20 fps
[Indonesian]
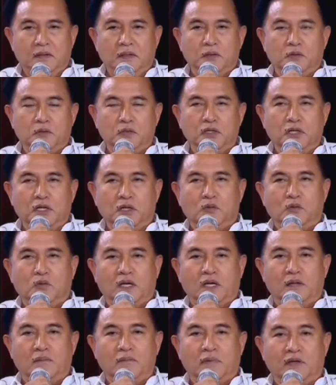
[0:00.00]
itu
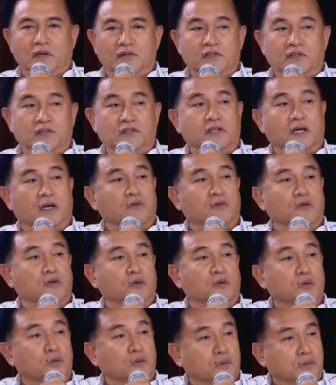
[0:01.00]
dilakukan pasti secara
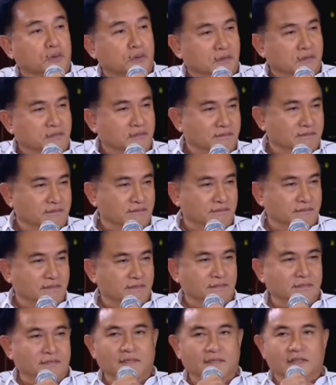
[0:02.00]
menyeluruh.
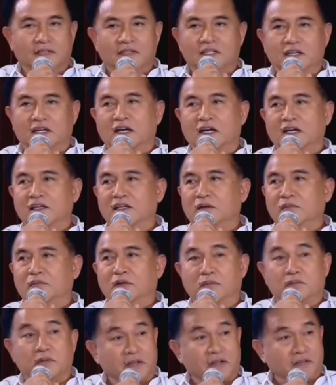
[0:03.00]
Tidak hanya
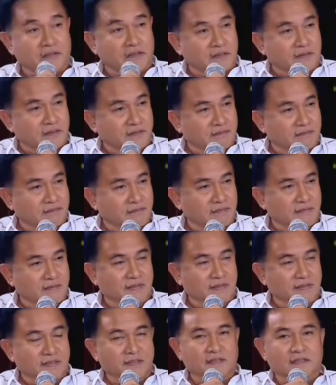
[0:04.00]
pilpres.
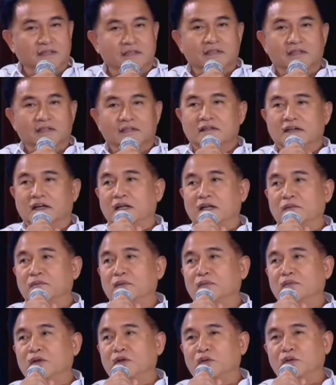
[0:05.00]
Karena
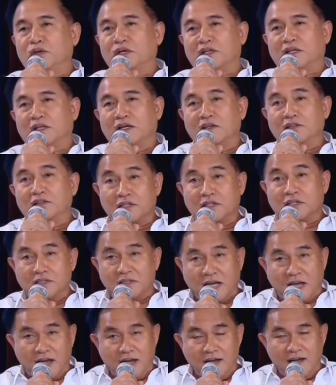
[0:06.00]
pemilu kita ini serentak.